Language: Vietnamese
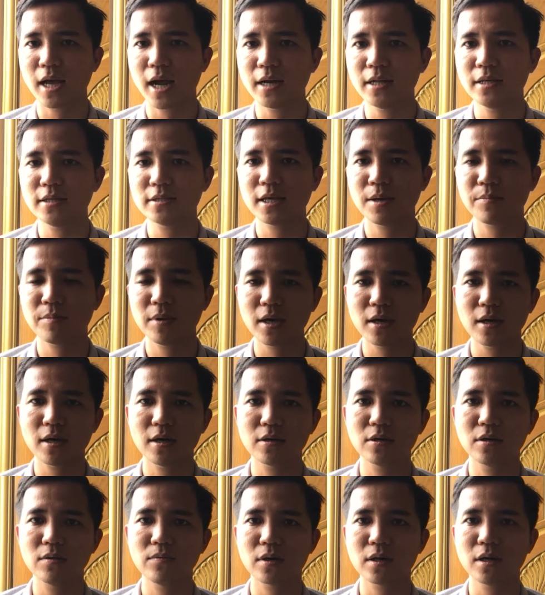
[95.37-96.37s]
đã đi xem đất
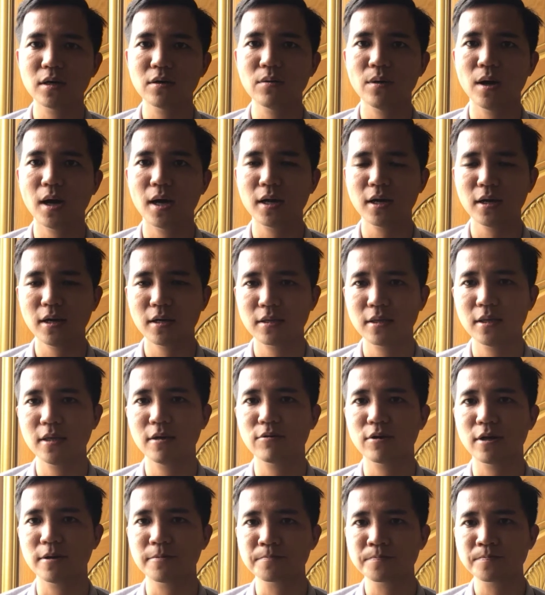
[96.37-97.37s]
ở khu vực Đức Hòa rất là
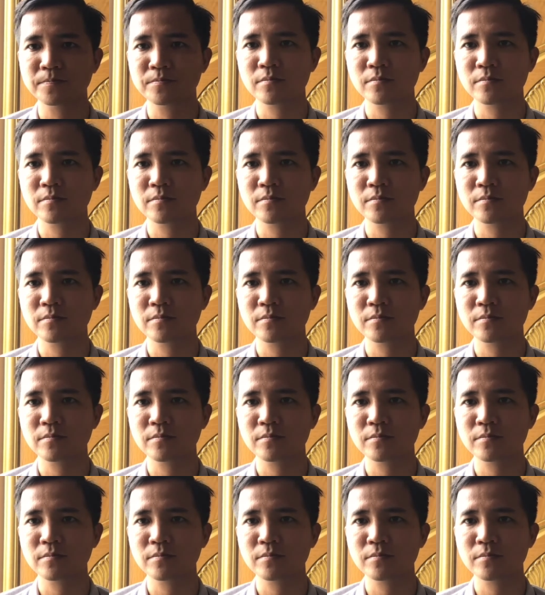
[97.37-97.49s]
nhiều rồi